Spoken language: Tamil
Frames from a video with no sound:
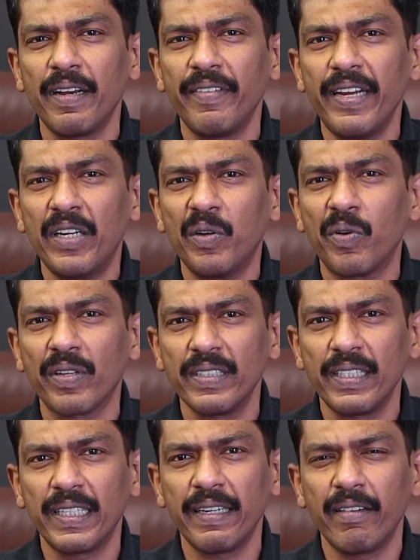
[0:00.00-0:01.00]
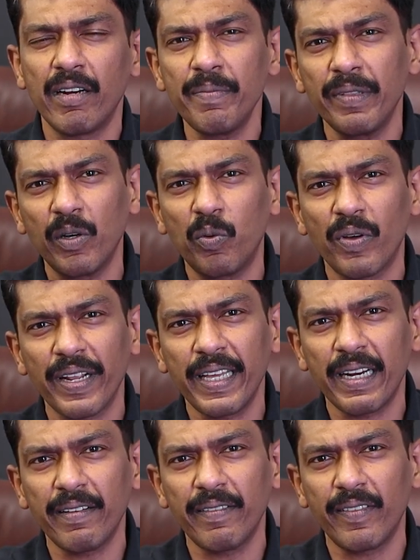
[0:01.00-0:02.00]
என் வெயிட் குறைஞ்சிக்கிட்டே வரும் இந்த
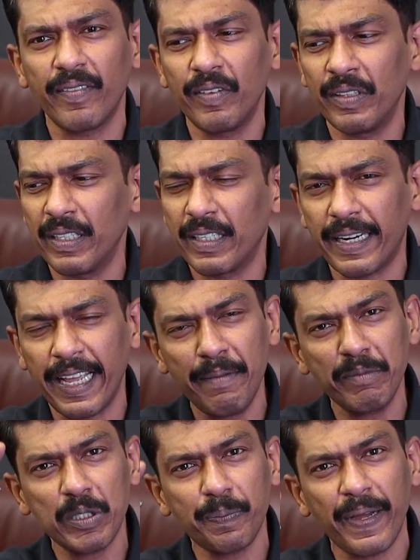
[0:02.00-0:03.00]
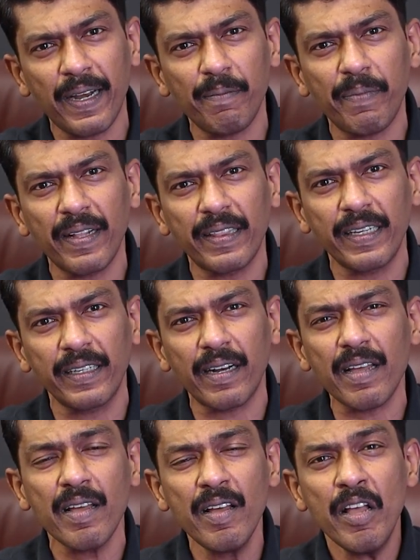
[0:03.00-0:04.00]
குறையிற இந்த டைம் ஸ்பேனை பார்த்தீங்கன்னா